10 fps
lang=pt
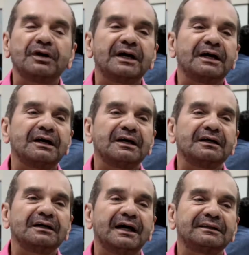é,
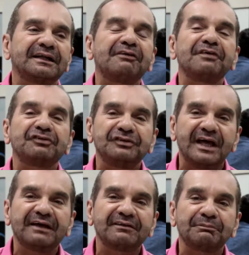através
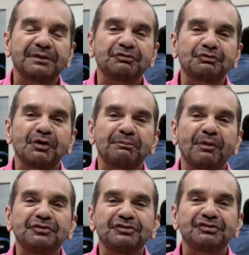dessa pessoa,
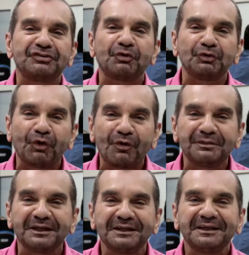pode dizer o
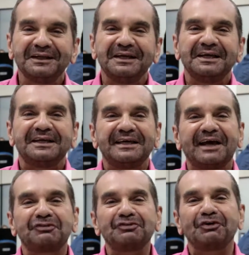nome, que é
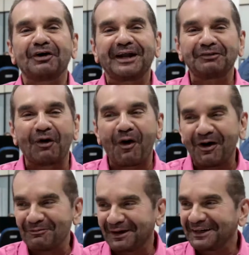a senhora
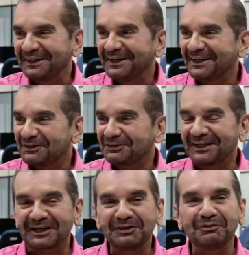Norma, que
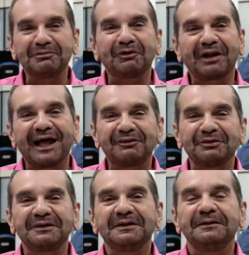está aqui do meu
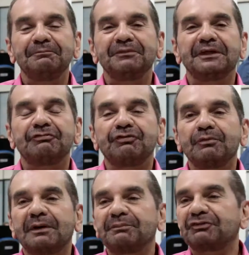lado, que foi
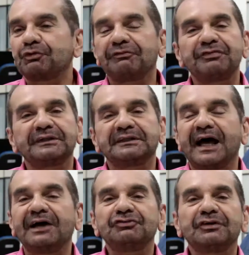uma pessoa
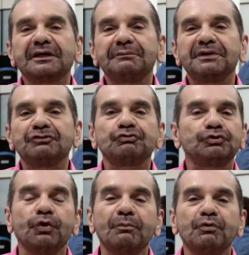fantástica, me
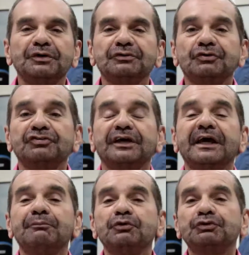ajudou muito. Eu
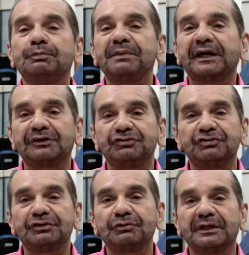cheguei muito
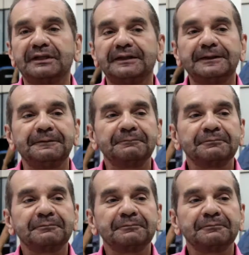perdido aqui